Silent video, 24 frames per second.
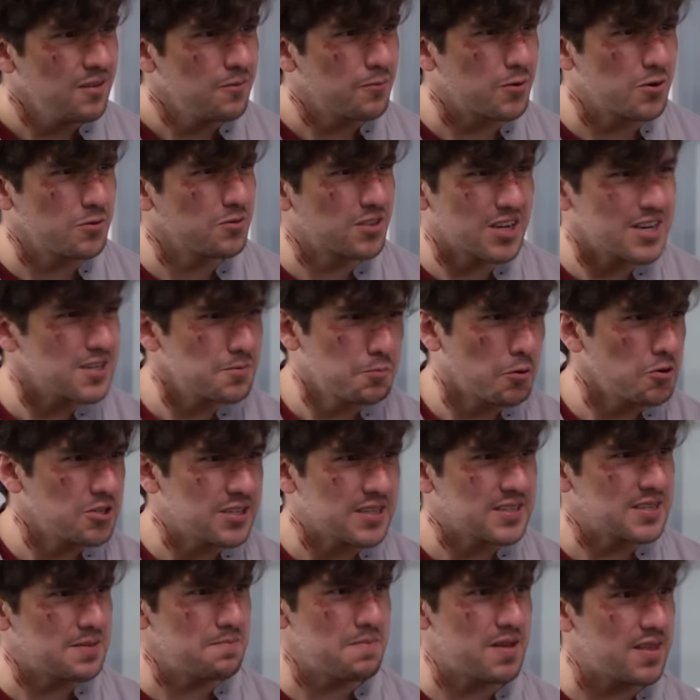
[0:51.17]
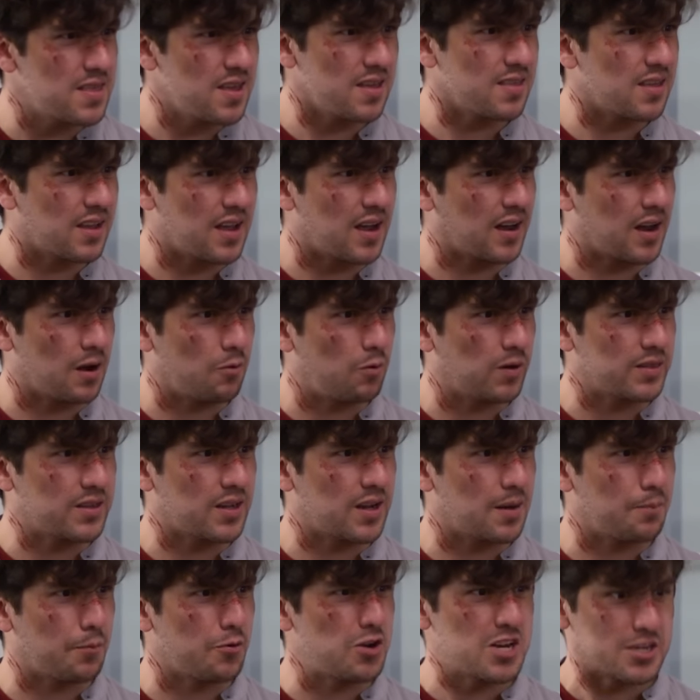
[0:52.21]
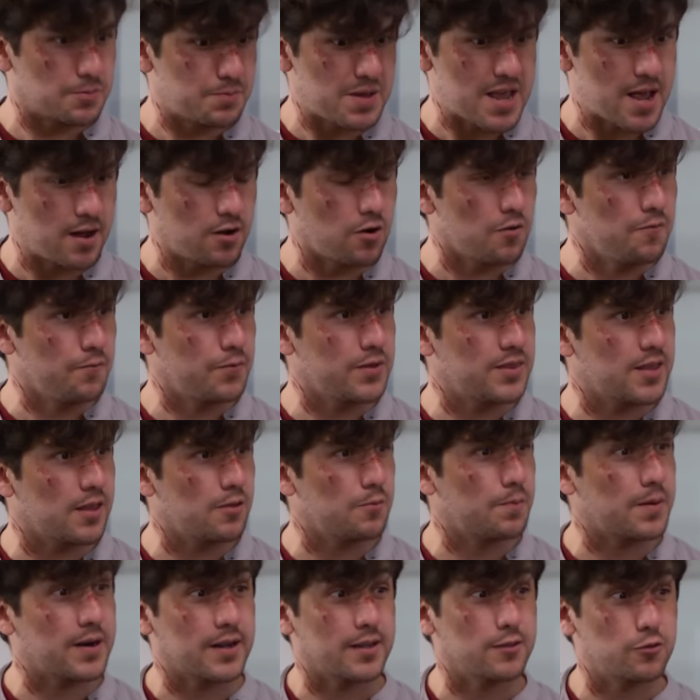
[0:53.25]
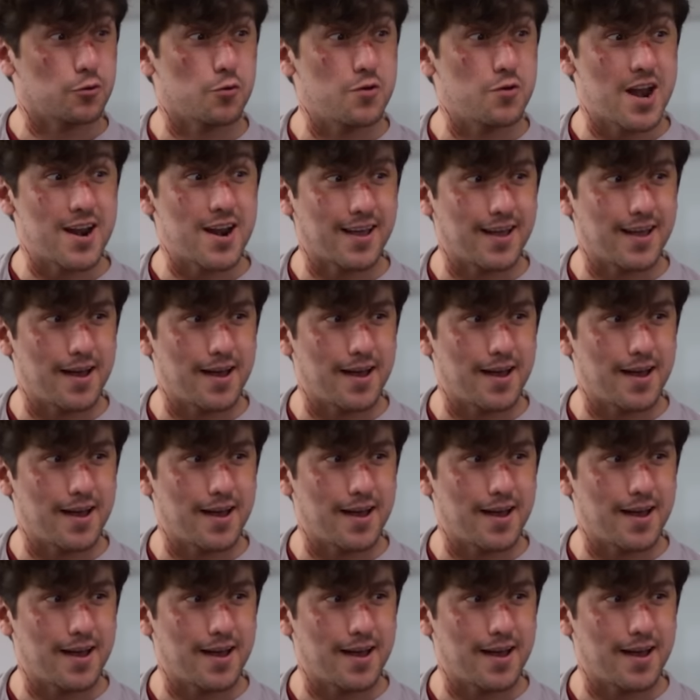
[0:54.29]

Fueron tres bolsas y media de cacahuate japonés bien confitado para que tronara